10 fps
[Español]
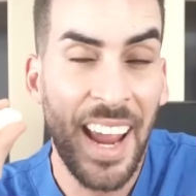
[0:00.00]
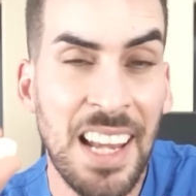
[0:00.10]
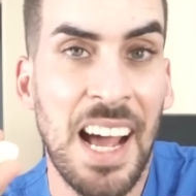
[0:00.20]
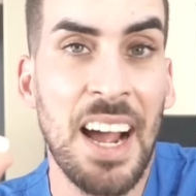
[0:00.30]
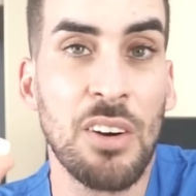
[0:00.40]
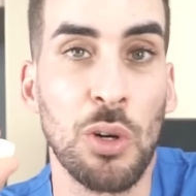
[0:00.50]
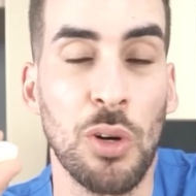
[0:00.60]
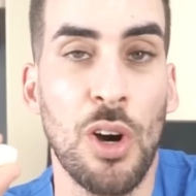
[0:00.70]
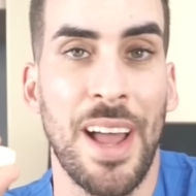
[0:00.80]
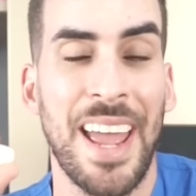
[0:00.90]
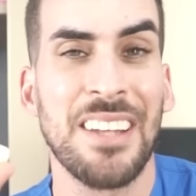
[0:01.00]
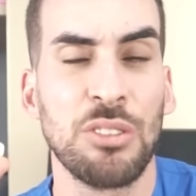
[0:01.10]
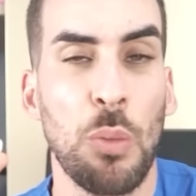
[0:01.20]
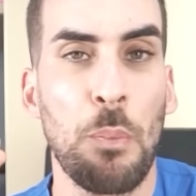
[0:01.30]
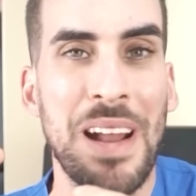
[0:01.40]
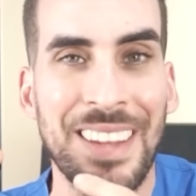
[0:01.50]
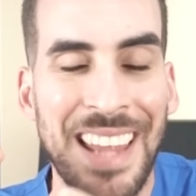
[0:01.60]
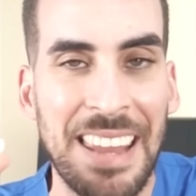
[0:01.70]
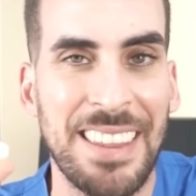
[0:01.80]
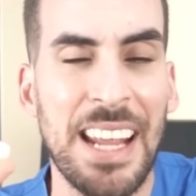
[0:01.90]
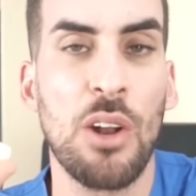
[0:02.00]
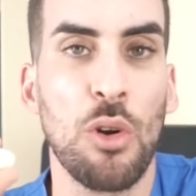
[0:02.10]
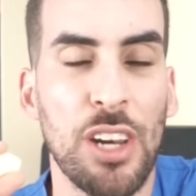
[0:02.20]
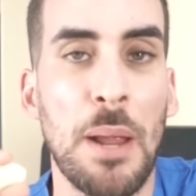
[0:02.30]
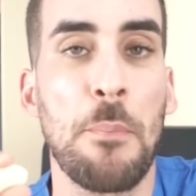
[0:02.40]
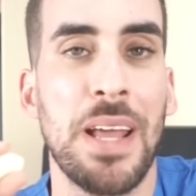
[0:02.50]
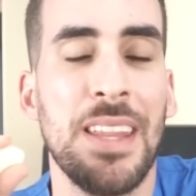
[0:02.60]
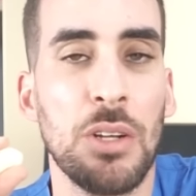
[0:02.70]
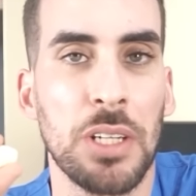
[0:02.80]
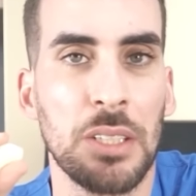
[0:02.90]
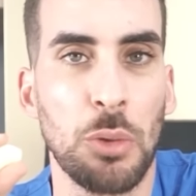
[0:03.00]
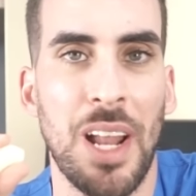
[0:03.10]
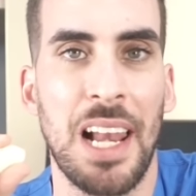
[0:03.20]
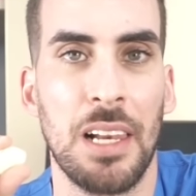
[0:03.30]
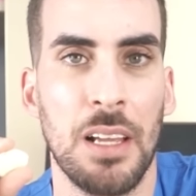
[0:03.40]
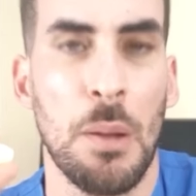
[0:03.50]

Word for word: El ajo es un verdadero remedio natural,